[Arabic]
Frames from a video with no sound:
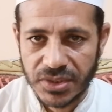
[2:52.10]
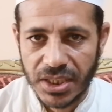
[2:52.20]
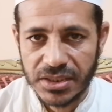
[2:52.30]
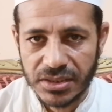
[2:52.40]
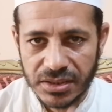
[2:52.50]

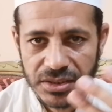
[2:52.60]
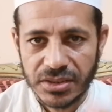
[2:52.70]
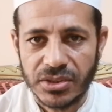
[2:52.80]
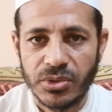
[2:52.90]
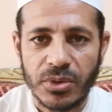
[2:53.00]
أن
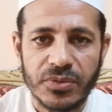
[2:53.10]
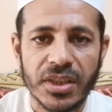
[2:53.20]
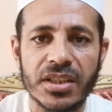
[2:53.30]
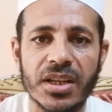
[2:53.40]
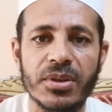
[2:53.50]

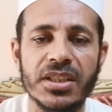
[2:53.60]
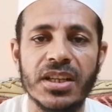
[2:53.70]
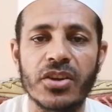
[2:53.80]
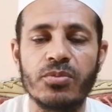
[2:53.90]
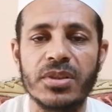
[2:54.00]
يوفقنا
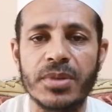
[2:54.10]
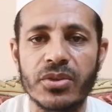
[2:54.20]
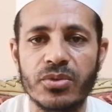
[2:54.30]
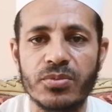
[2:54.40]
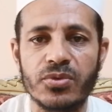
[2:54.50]
وإياكم لما
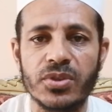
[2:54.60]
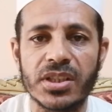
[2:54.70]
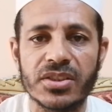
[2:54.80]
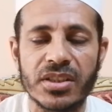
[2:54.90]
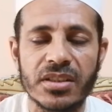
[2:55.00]
يحبه
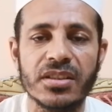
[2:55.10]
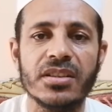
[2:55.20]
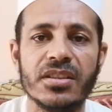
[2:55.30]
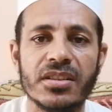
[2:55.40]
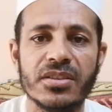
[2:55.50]
ويرضاه
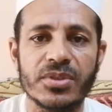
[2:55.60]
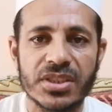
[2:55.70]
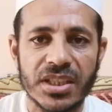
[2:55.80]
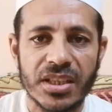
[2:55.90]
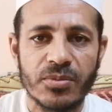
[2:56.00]

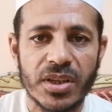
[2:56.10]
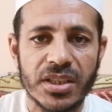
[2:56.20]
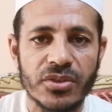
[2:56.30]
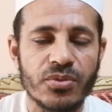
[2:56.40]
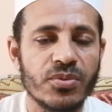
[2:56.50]
والسلام
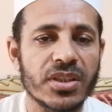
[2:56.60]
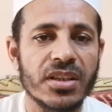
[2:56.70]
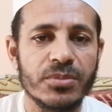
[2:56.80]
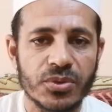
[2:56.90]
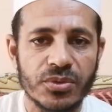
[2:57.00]
عليكم
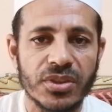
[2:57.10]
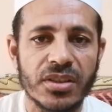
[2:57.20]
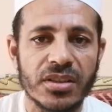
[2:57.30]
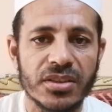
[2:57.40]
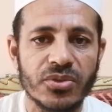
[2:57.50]
ورحمة
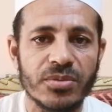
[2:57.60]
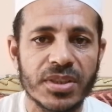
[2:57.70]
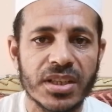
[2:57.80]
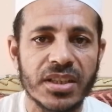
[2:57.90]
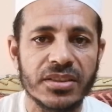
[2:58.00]
الله
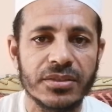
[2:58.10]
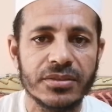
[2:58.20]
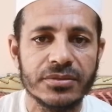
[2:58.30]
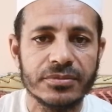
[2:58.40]
وبركاته